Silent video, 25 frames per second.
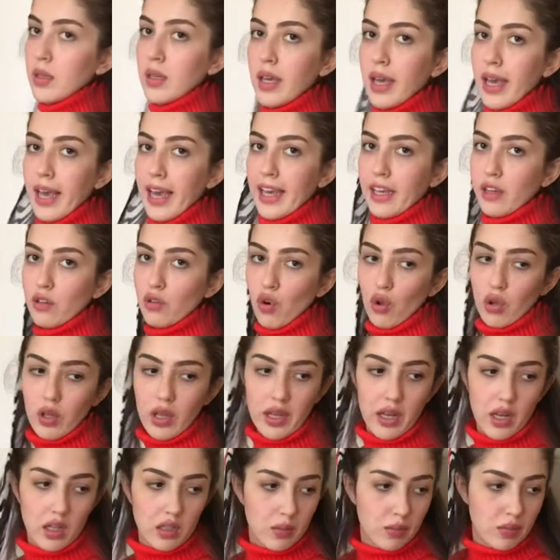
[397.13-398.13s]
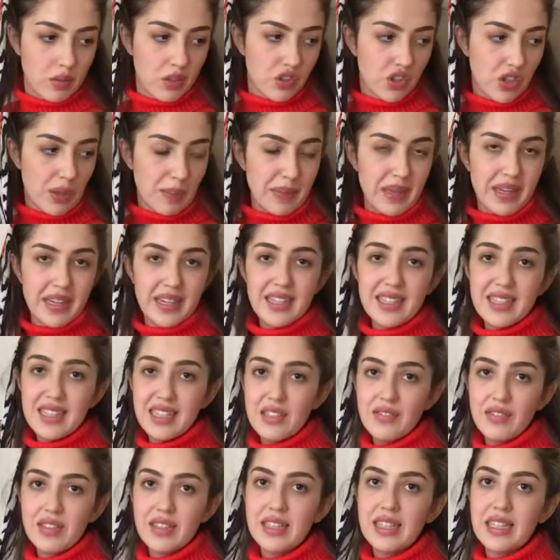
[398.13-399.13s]
en kolay alabileceğim yere
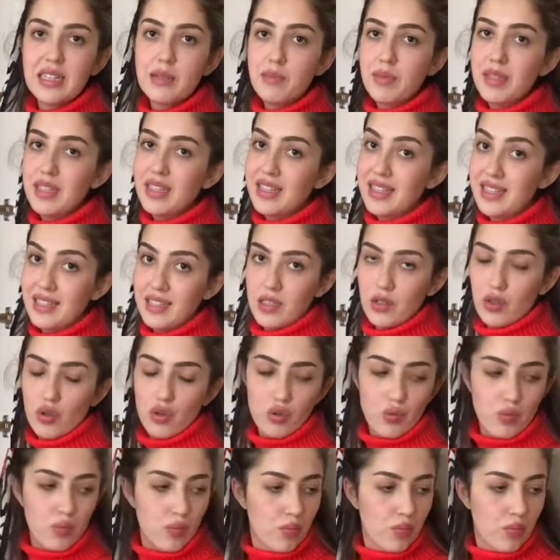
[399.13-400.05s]
sweatlerimi diziyorum.